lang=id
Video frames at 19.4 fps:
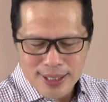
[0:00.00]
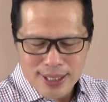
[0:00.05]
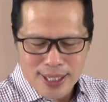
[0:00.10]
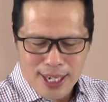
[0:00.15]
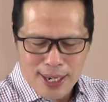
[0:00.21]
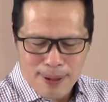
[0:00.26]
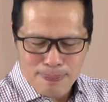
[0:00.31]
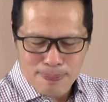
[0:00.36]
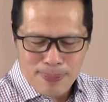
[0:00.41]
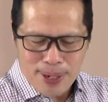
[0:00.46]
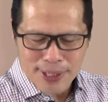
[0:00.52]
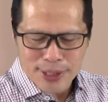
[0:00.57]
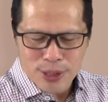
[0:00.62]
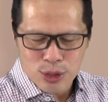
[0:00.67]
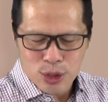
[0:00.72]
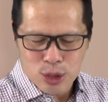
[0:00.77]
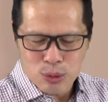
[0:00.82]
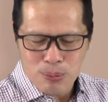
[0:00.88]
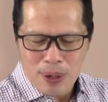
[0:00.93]
dengan
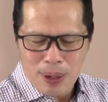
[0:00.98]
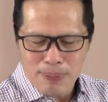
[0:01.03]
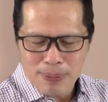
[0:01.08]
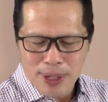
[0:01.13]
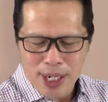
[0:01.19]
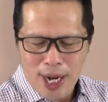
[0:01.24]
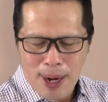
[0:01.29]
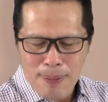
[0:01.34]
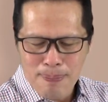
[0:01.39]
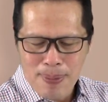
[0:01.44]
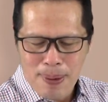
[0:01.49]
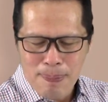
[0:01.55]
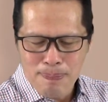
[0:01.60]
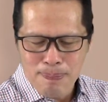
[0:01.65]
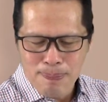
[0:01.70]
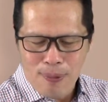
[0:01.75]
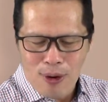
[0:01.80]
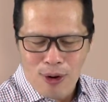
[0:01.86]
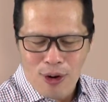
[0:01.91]
maksud supaya mereka
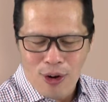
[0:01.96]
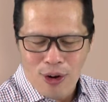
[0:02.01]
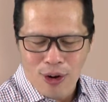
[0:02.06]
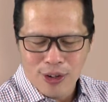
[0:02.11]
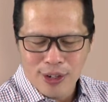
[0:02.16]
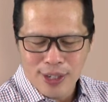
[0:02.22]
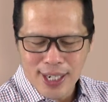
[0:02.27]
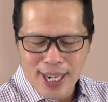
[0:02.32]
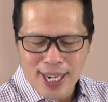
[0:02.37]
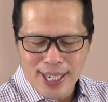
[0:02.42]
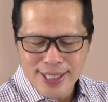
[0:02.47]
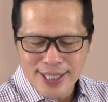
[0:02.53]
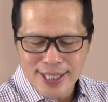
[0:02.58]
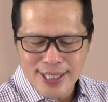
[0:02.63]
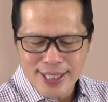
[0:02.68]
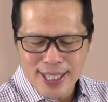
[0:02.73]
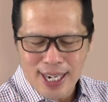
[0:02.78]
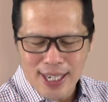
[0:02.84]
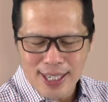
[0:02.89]
memohon
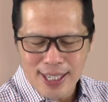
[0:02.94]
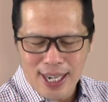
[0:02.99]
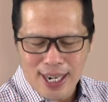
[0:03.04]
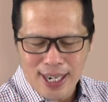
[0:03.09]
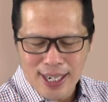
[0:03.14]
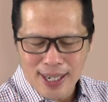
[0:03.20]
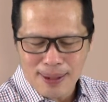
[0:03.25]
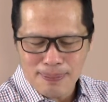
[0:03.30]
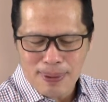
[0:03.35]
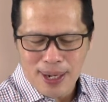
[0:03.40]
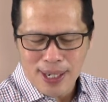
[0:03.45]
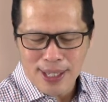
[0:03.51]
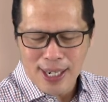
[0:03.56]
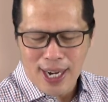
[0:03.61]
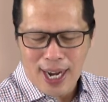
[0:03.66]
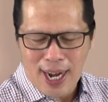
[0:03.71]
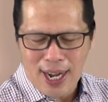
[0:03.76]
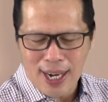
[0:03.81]
kasih sayang kepada